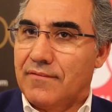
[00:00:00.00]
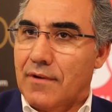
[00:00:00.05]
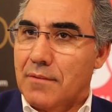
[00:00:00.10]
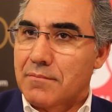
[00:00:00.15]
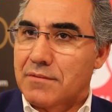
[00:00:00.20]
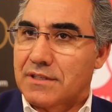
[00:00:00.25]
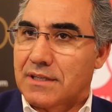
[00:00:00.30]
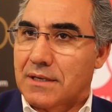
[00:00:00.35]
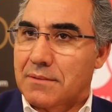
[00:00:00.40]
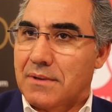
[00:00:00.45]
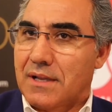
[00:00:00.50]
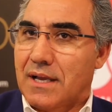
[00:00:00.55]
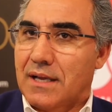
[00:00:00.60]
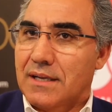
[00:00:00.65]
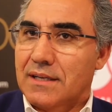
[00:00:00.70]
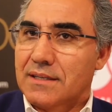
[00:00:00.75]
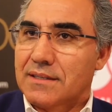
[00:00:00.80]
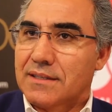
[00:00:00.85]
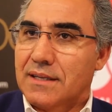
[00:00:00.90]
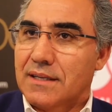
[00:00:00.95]
Vamos trabalhar
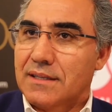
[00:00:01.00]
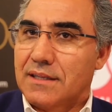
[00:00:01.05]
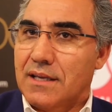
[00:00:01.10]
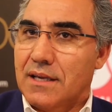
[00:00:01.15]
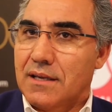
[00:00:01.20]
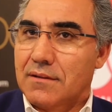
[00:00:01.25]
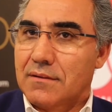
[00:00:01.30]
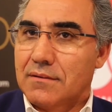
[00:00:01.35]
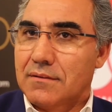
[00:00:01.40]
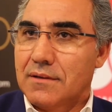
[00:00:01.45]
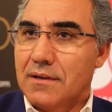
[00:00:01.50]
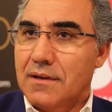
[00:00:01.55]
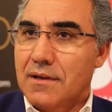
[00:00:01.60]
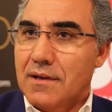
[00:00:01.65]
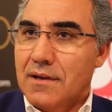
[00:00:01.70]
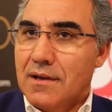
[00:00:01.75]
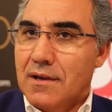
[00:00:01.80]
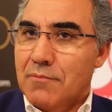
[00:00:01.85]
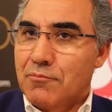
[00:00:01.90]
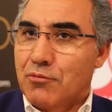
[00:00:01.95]
nesse sentido
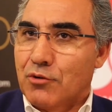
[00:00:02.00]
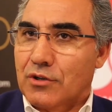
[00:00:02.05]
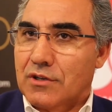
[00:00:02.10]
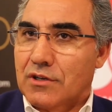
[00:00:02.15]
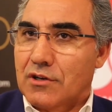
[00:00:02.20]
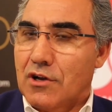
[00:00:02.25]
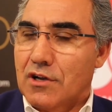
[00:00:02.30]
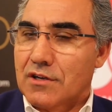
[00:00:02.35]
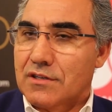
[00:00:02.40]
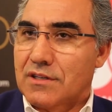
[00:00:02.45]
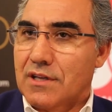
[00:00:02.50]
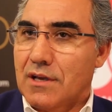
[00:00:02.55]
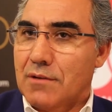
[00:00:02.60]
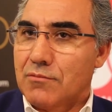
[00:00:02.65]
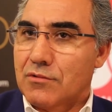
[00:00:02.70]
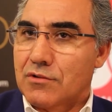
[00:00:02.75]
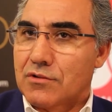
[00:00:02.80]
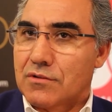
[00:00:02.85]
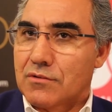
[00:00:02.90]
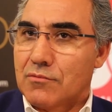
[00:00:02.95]
porque nós
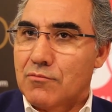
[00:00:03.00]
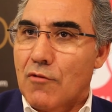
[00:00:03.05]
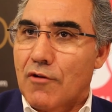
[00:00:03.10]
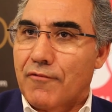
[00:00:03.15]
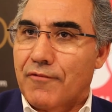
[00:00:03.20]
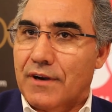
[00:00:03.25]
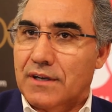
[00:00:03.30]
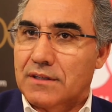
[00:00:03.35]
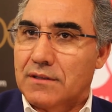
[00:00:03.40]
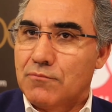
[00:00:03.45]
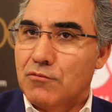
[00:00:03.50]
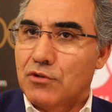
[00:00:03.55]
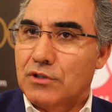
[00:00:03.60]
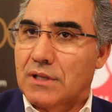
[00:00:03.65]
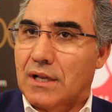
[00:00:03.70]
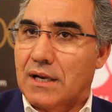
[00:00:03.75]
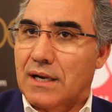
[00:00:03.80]
temos uma oferta muito